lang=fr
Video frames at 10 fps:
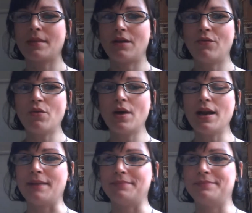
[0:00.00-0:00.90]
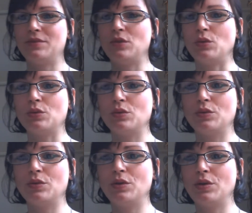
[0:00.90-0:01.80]
Voilà,
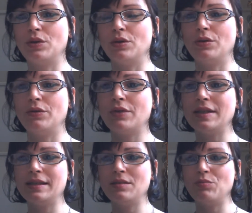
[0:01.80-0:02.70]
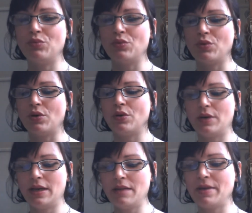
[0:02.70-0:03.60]
donc euh, voici pour
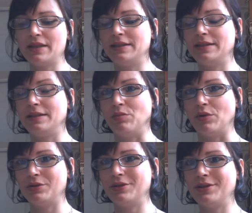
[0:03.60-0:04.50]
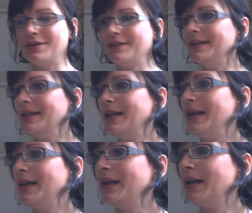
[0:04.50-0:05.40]
euh, les participantes.
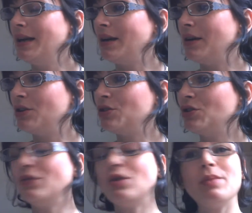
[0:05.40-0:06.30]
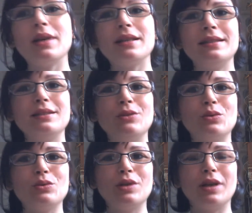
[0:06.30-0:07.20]
Euh, je vous remercie
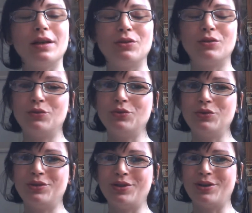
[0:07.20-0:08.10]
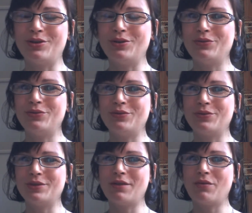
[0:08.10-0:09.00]
donc à toutes
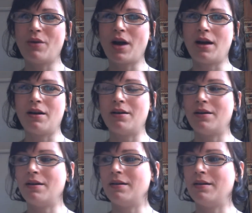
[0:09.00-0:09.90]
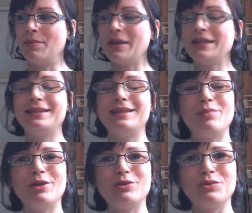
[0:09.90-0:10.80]
d'avoir
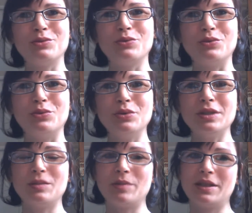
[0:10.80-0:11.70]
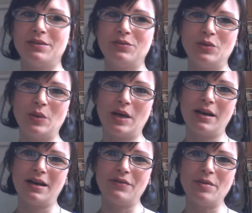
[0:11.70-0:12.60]
participé à ce concours. J'espère que ça vous
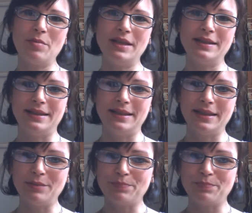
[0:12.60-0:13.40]
aura fait plaisir.